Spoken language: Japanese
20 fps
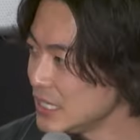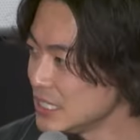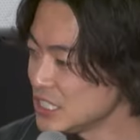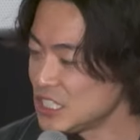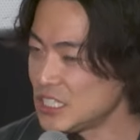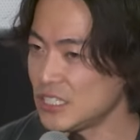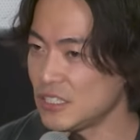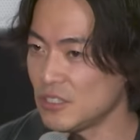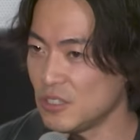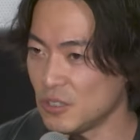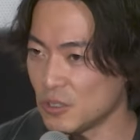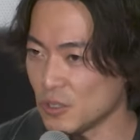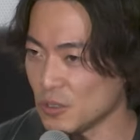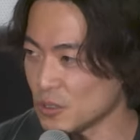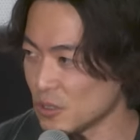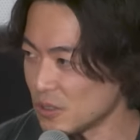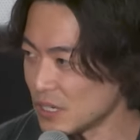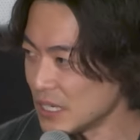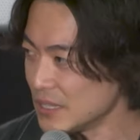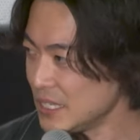嫉妬
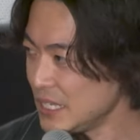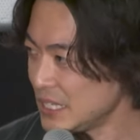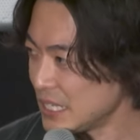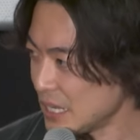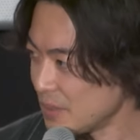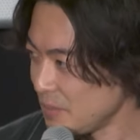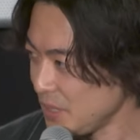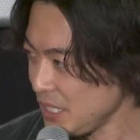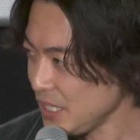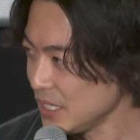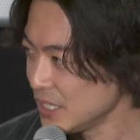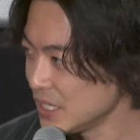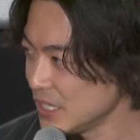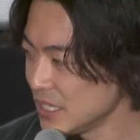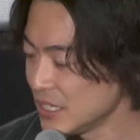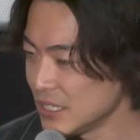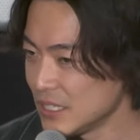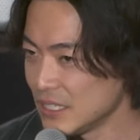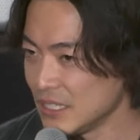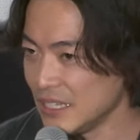とか妬み
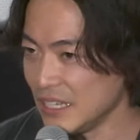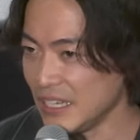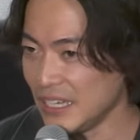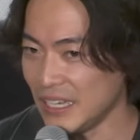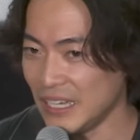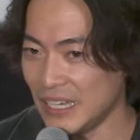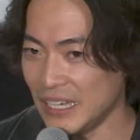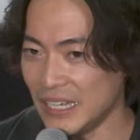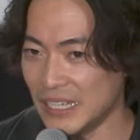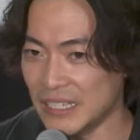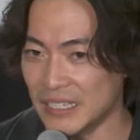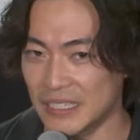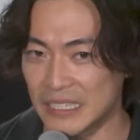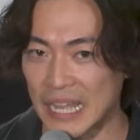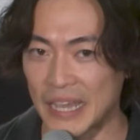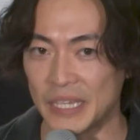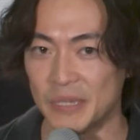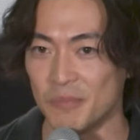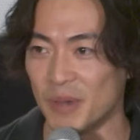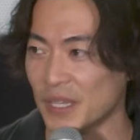で
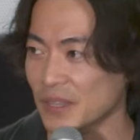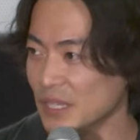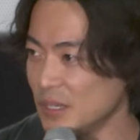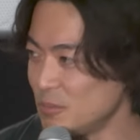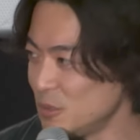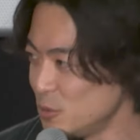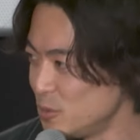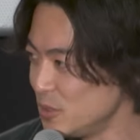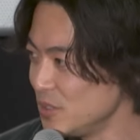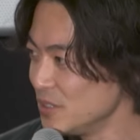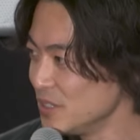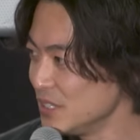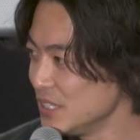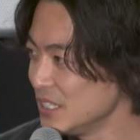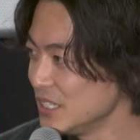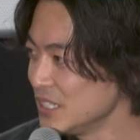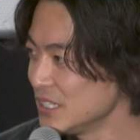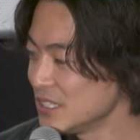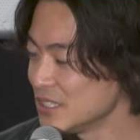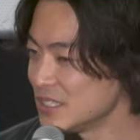怠慢な部分
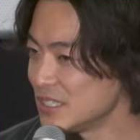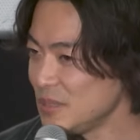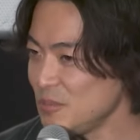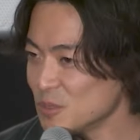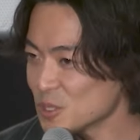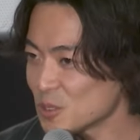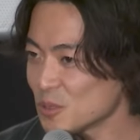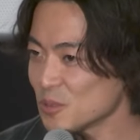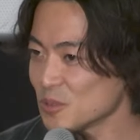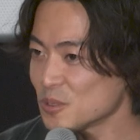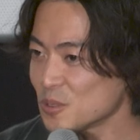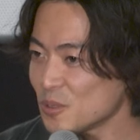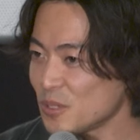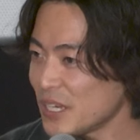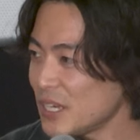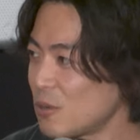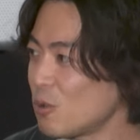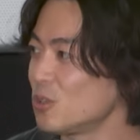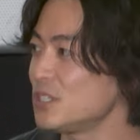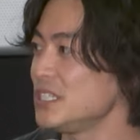全部 それ
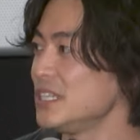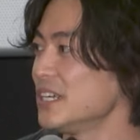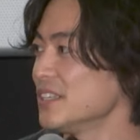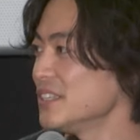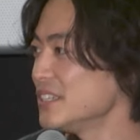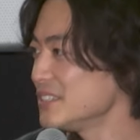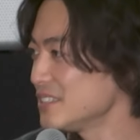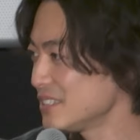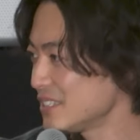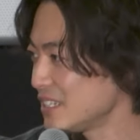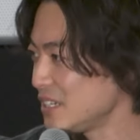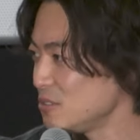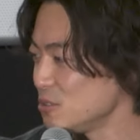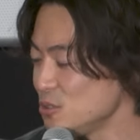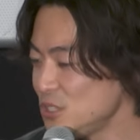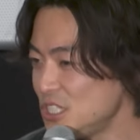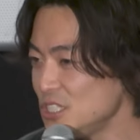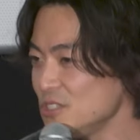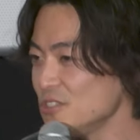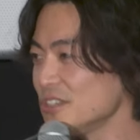が鬼なんですって、う
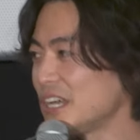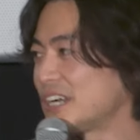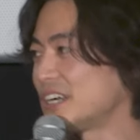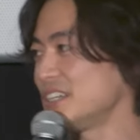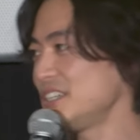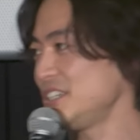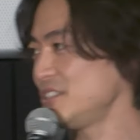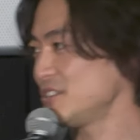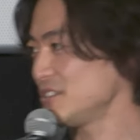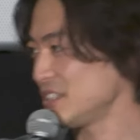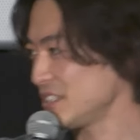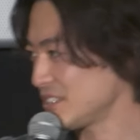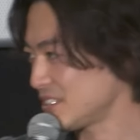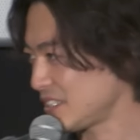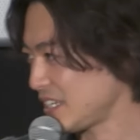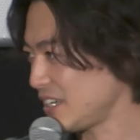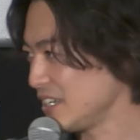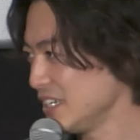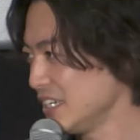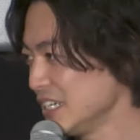ちの中にいるんですって。